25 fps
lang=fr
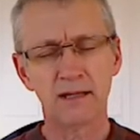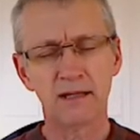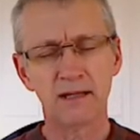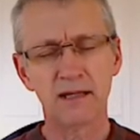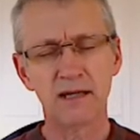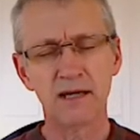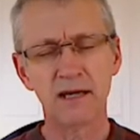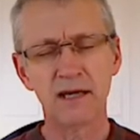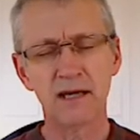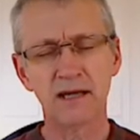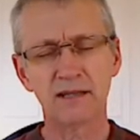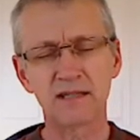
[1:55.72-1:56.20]

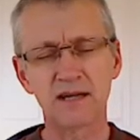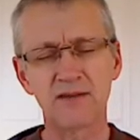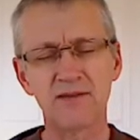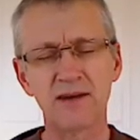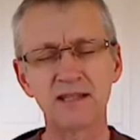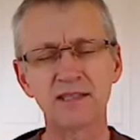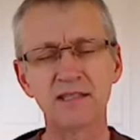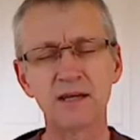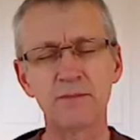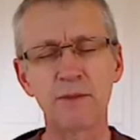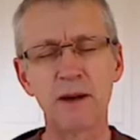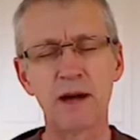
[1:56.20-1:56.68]
Et à
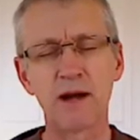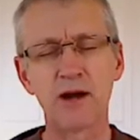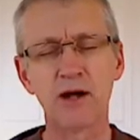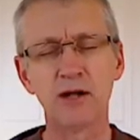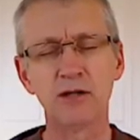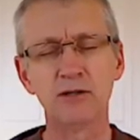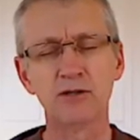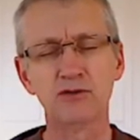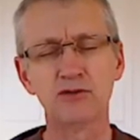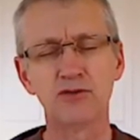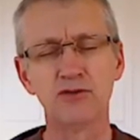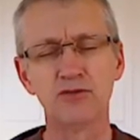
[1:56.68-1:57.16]
travers ces
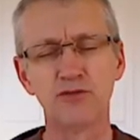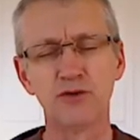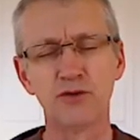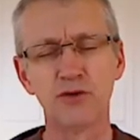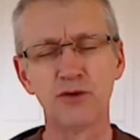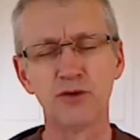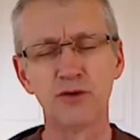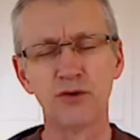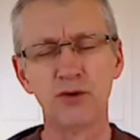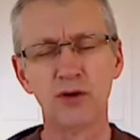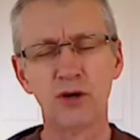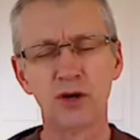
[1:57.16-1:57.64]
paroles, tu
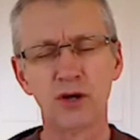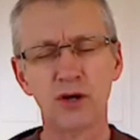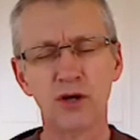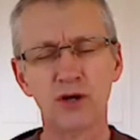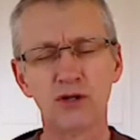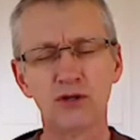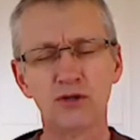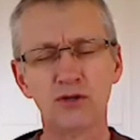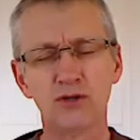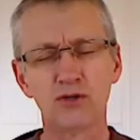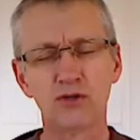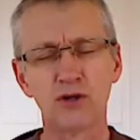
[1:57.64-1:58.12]
veux
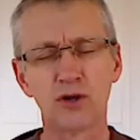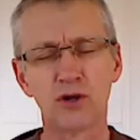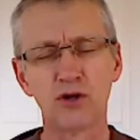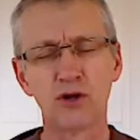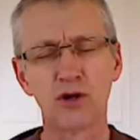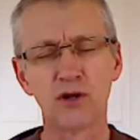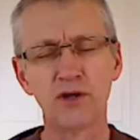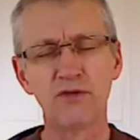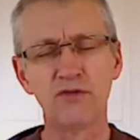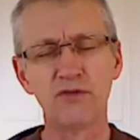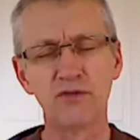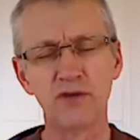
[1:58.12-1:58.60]
te
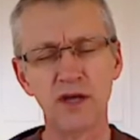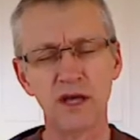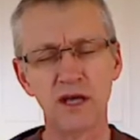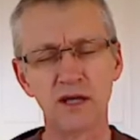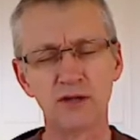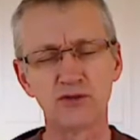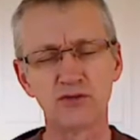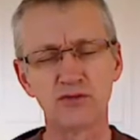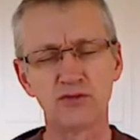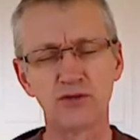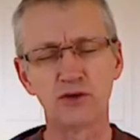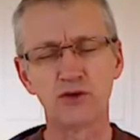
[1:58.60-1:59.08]
glorifier,
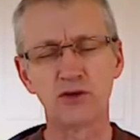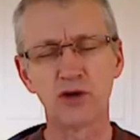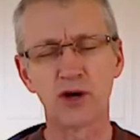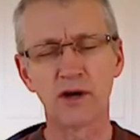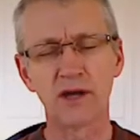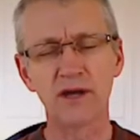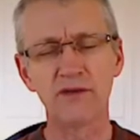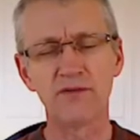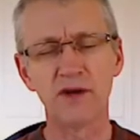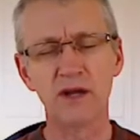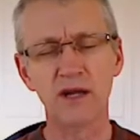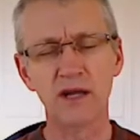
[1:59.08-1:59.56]
tu veux te
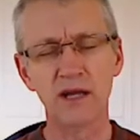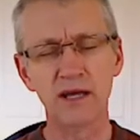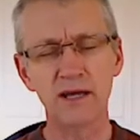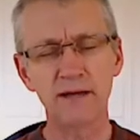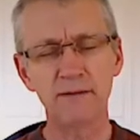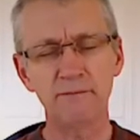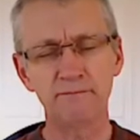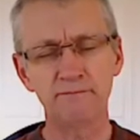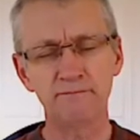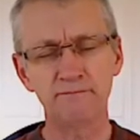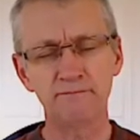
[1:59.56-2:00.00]
révéler,